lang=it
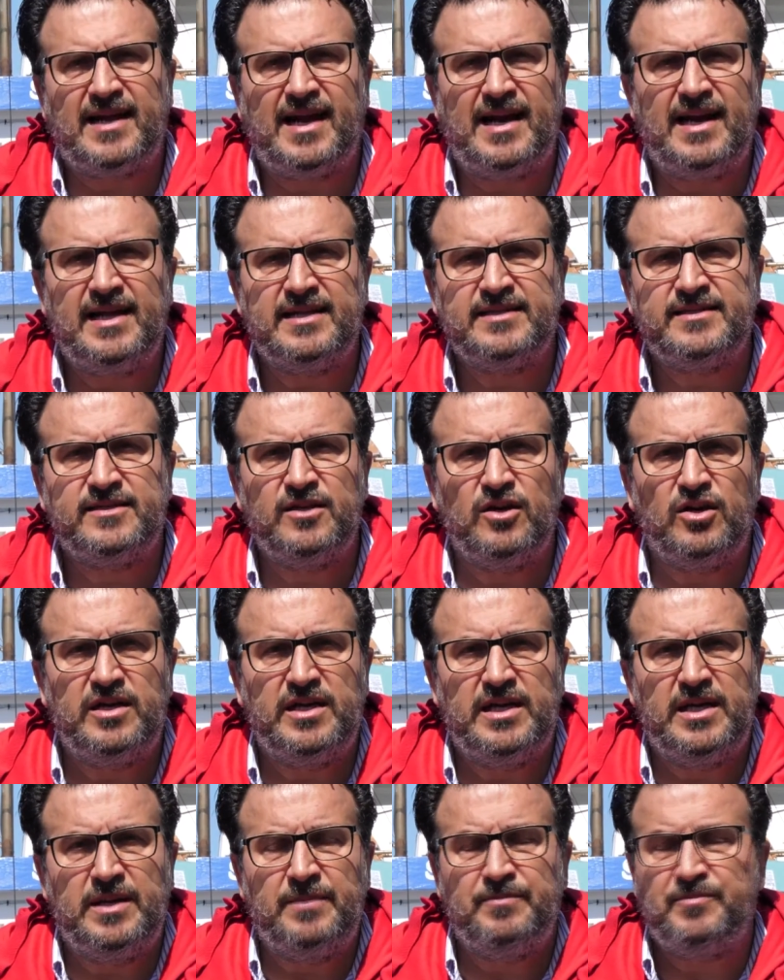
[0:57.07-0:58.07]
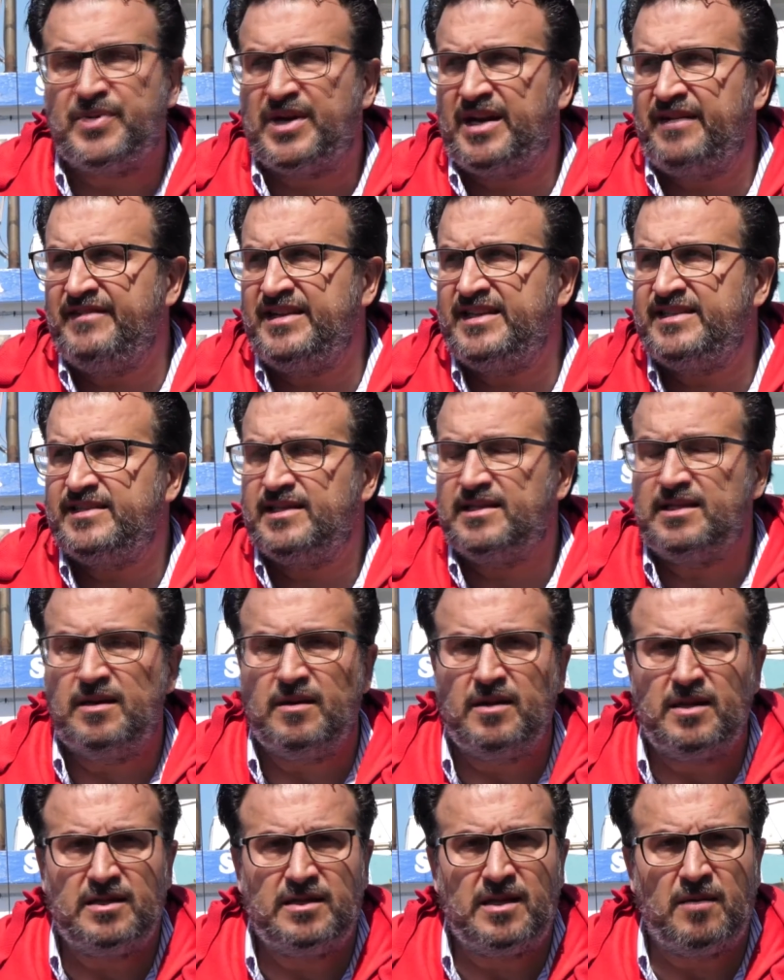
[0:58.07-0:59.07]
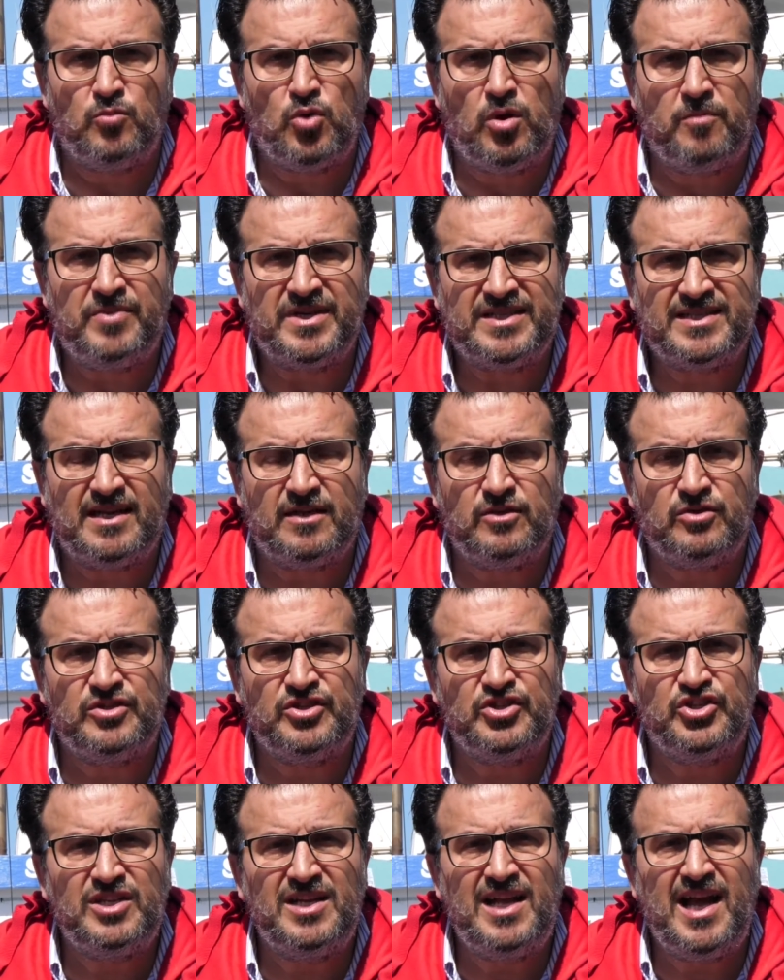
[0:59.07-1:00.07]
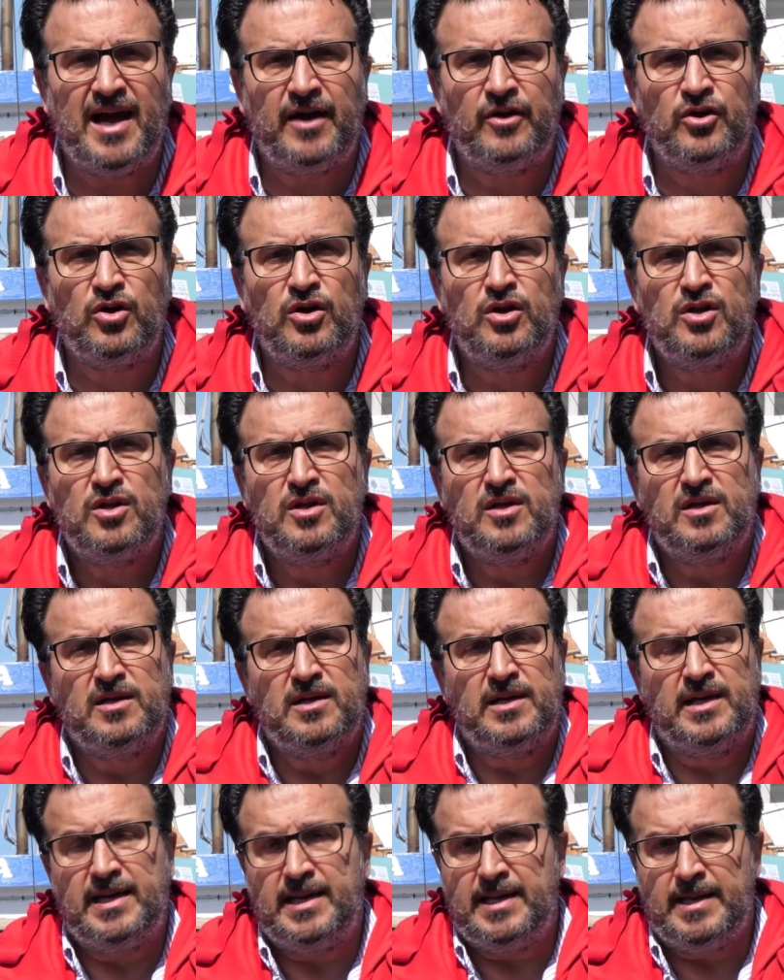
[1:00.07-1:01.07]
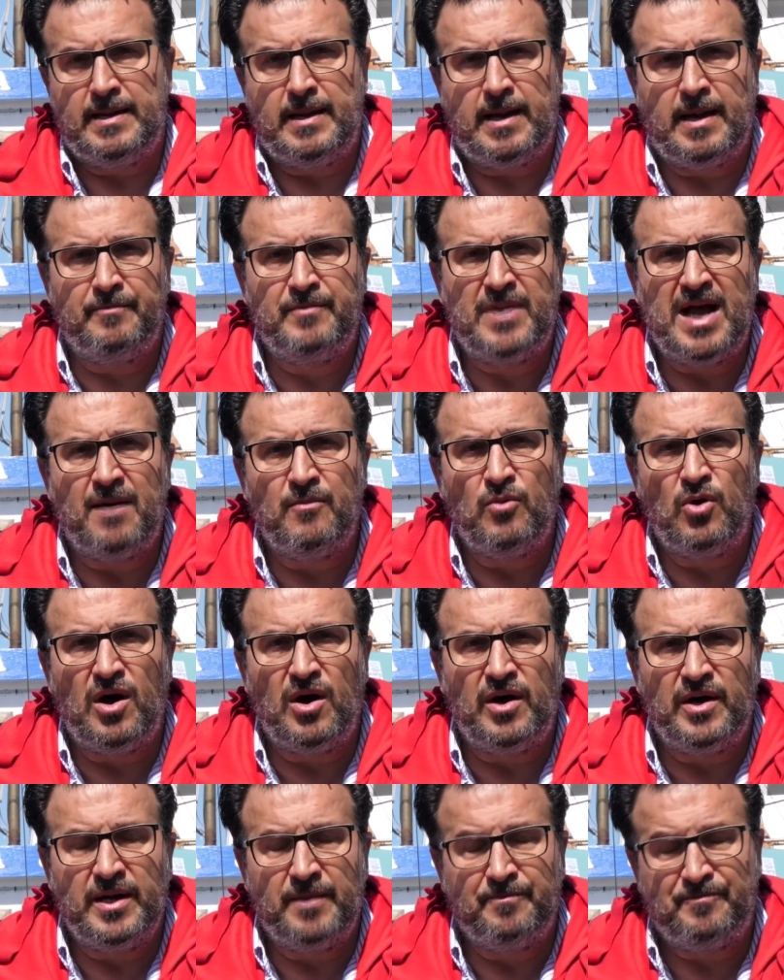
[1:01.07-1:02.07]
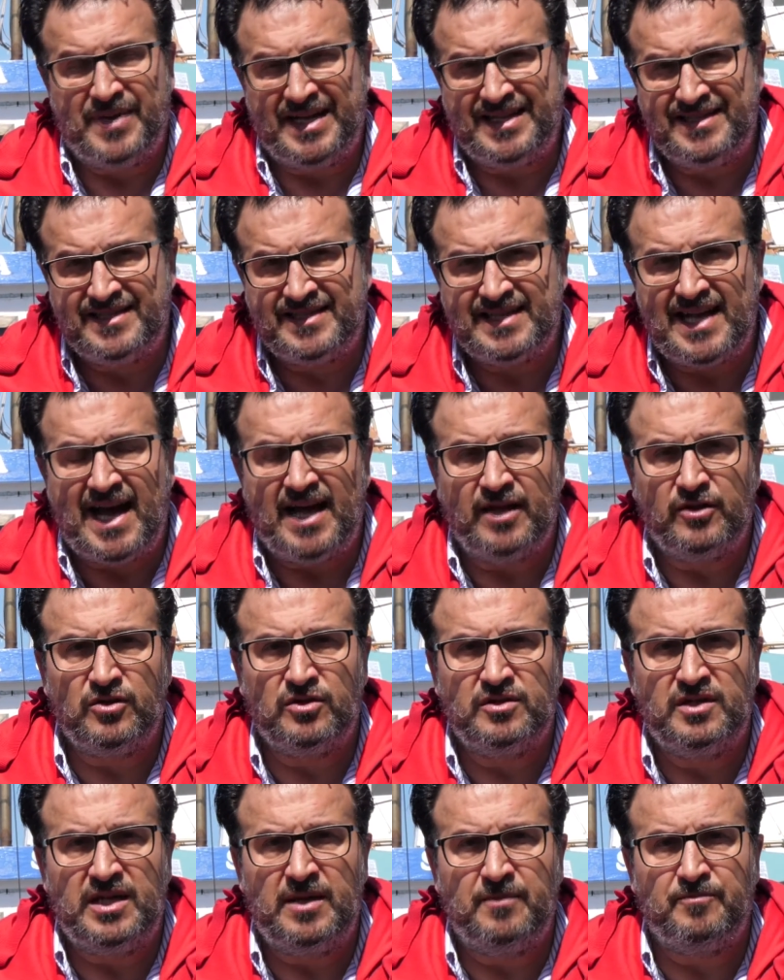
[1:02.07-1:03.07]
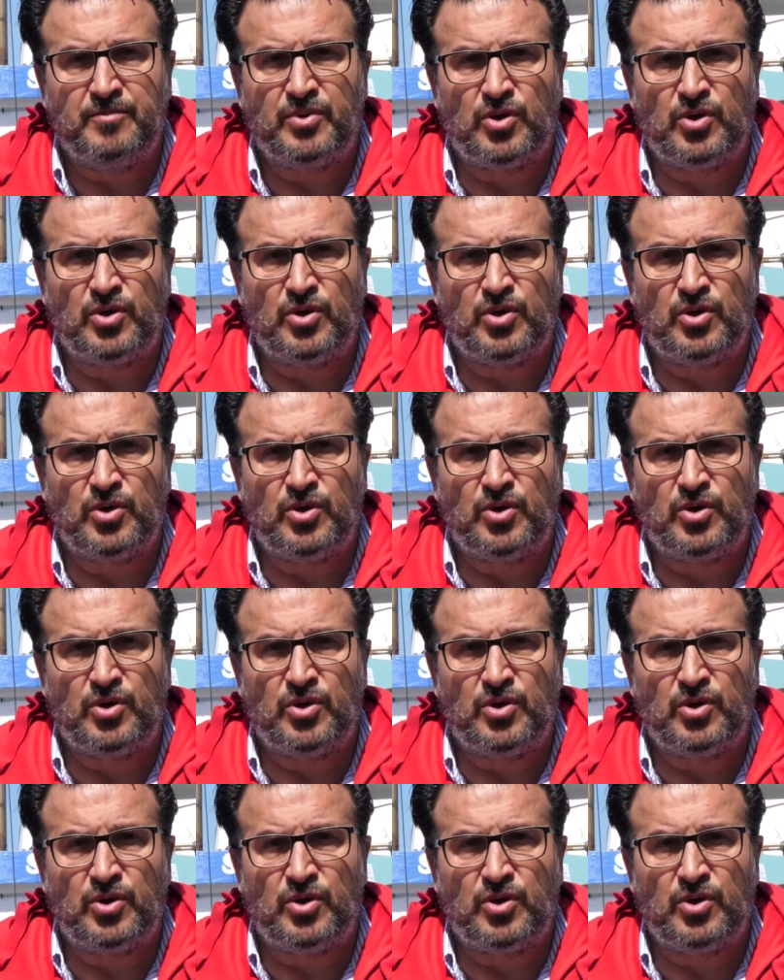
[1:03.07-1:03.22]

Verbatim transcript: Tra le azioni previste da Buon Pescato Siciliano eh, abbiamo eh, pensato di